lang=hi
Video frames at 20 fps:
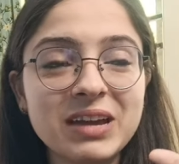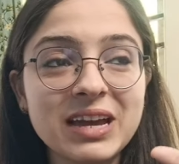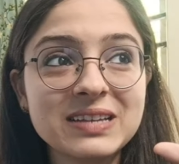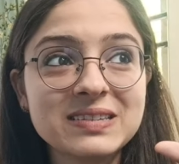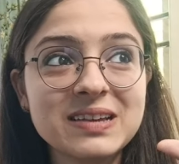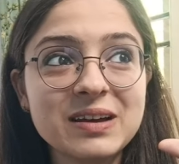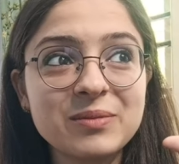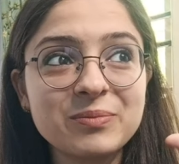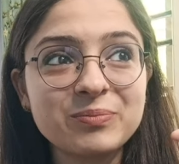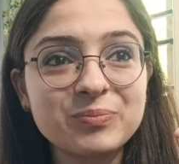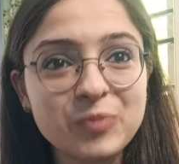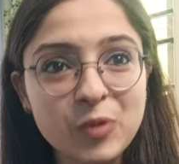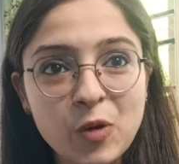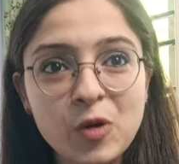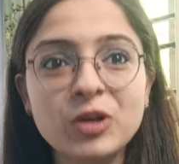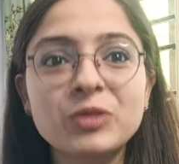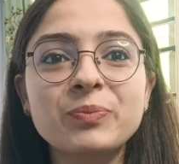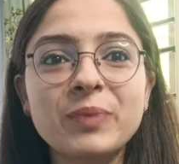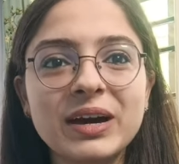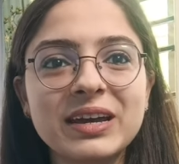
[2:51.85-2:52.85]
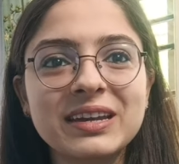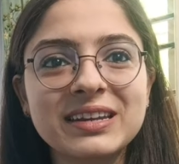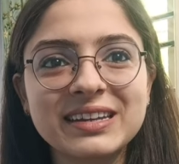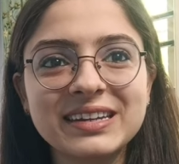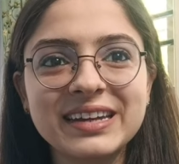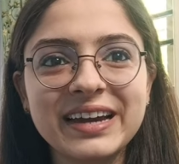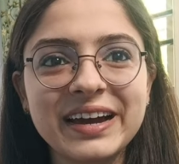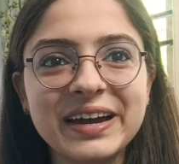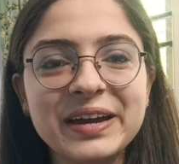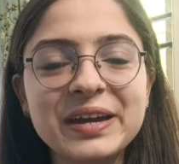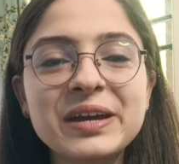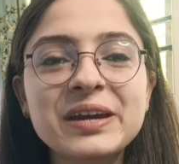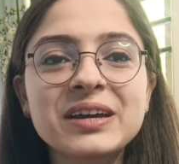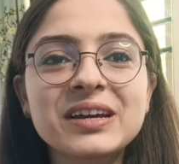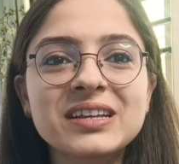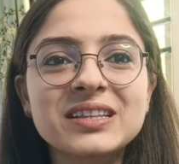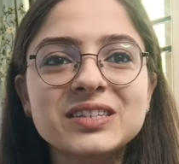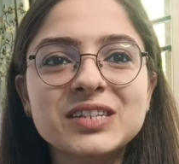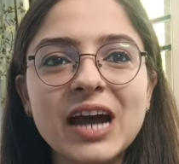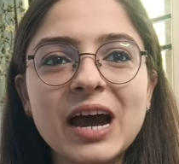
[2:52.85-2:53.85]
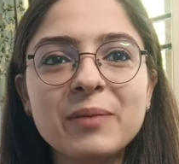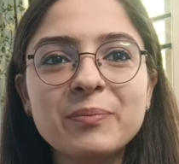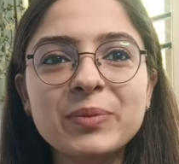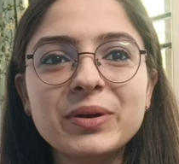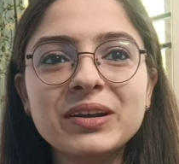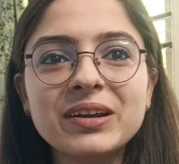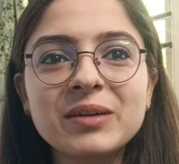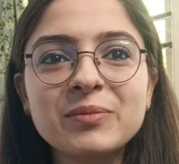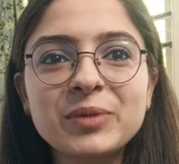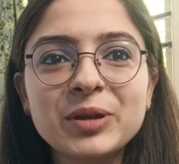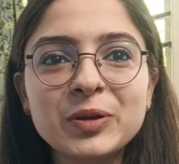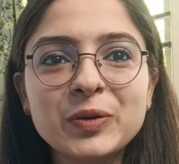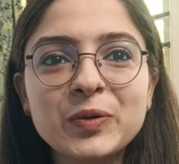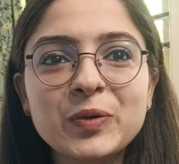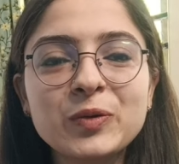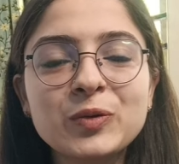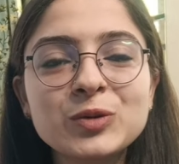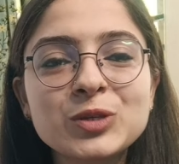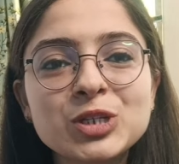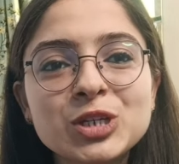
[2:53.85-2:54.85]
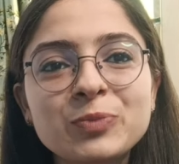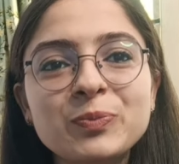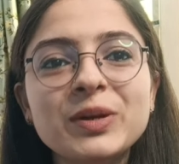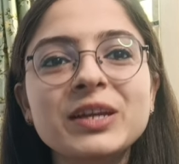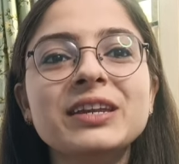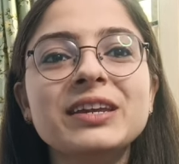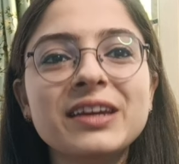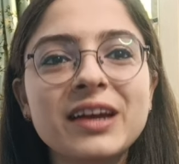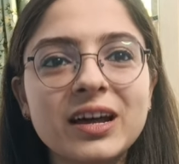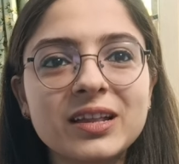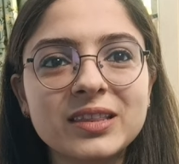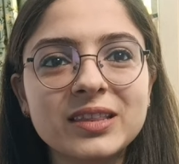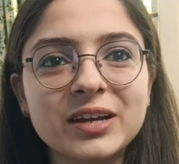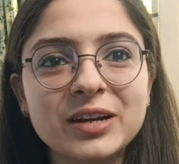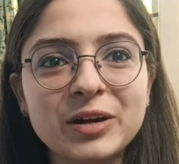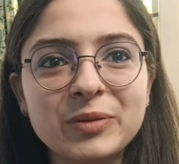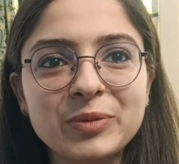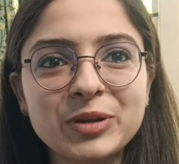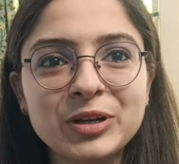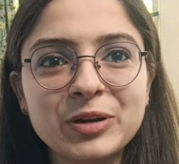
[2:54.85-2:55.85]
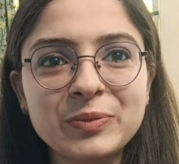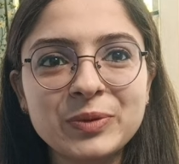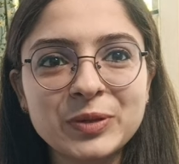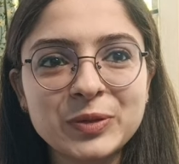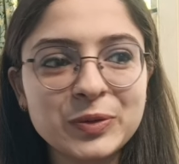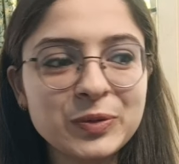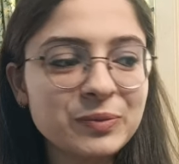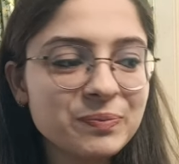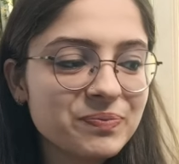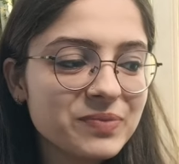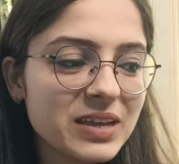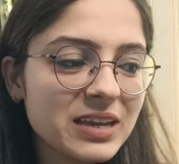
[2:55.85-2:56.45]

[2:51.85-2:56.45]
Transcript: ऐसा बहुत बार किया है जहाँ पर ना मेरे को कुछ भी नहीं आता कभी कभी तो